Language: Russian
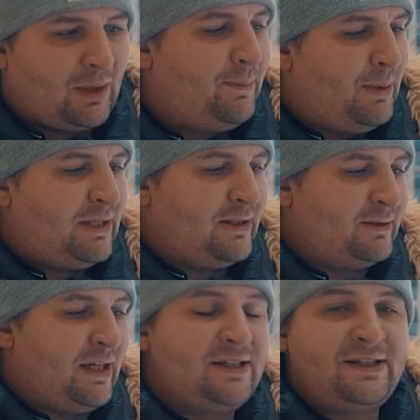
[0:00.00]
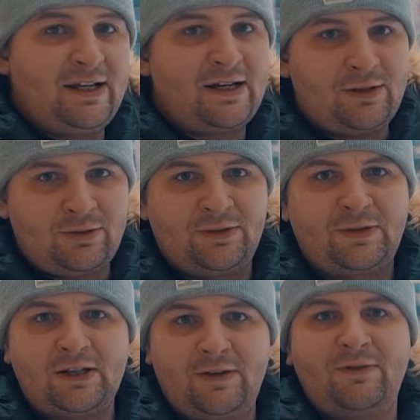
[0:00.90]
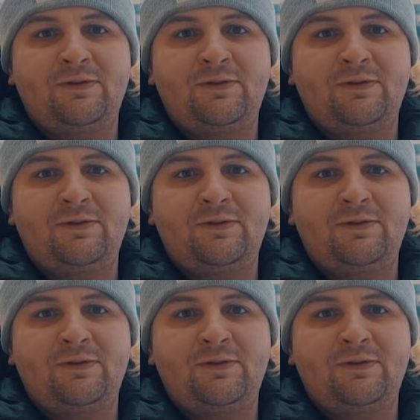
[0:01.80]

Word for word: при 30 градусов, когда вы